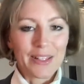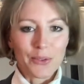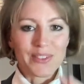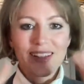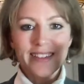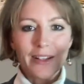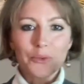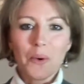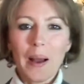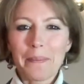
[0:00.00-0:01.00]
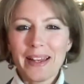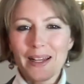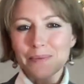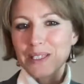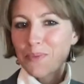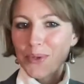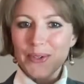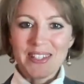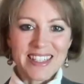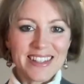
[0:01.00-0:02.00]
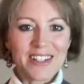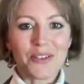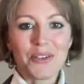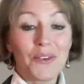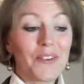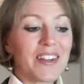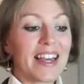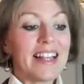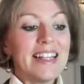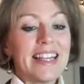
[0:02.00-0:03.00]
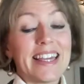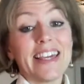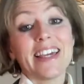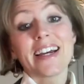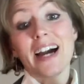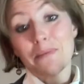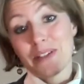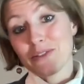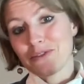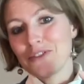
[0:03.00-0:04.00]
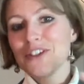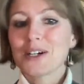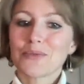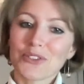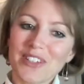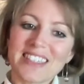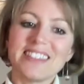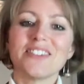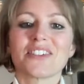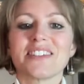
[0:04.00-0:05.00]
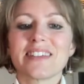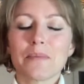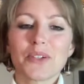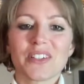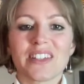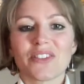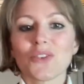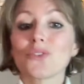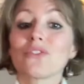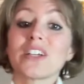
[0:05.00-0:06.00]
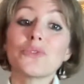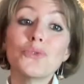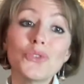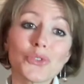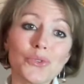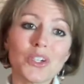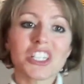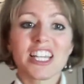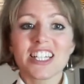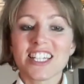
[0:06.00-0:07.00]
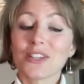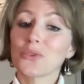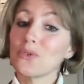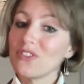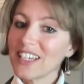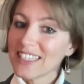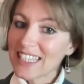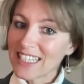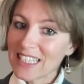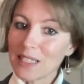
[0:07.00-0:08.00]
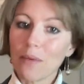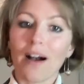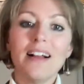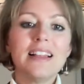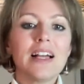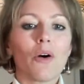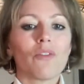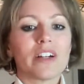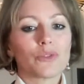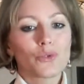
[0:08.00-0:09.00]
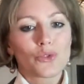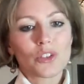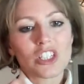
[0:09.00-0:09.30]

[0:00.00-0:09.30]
Donc ça, ça nous rappelle un petit peu le yin et le yang. Et rappelez-vous, comme je vous l'ai dit dans le thème connaissance, on va toujours chercher à trouver un équilibre, on va toujours